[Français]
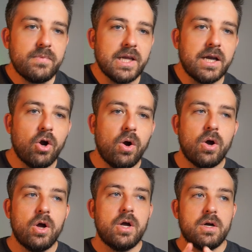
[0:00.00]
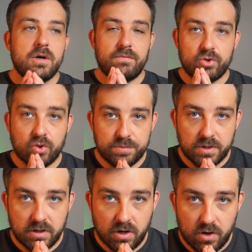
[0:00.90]
D'accord votre,
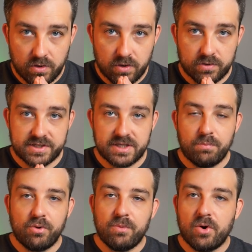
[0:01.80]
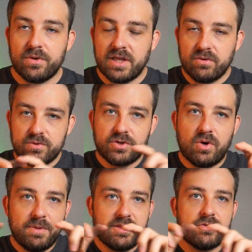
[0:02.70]
en, simplement en annonçant, en
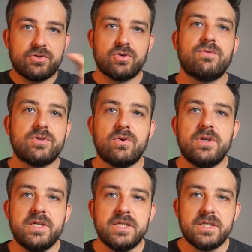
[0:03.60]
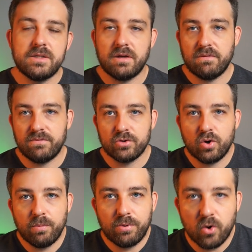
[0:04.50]
mettant sur votre LinkedIn
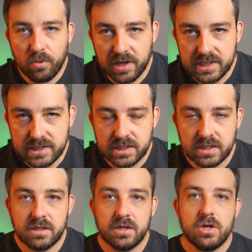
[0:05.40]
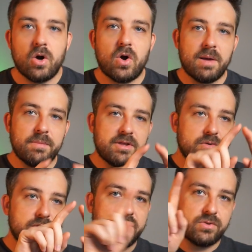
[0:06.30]
votre promesse, en la mettant
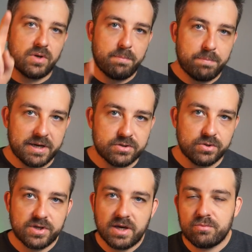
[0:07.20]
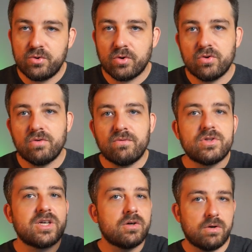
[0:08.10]
aussi sur la page de capture de
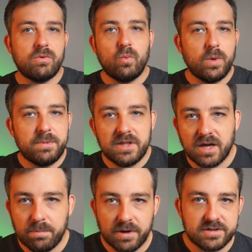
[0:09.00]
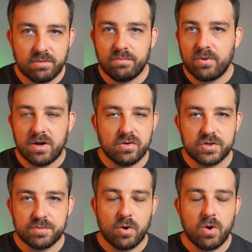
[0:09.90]
votre webinar par exemple pour un
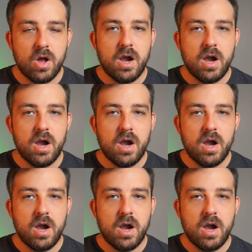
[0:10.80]
lancement,